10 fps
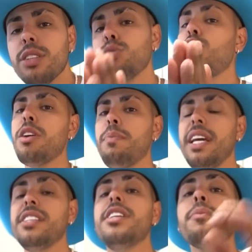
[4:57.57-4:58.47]
Então jogue
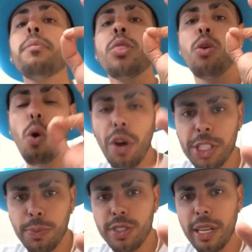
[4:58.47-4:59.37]
Blaze com
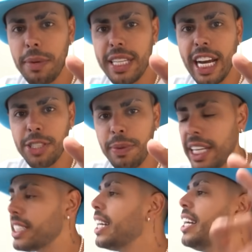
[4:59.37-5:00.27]
responsabilidade,
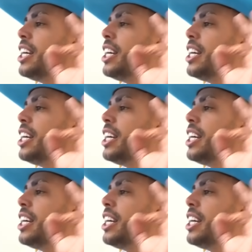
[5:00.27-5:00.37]
beleza?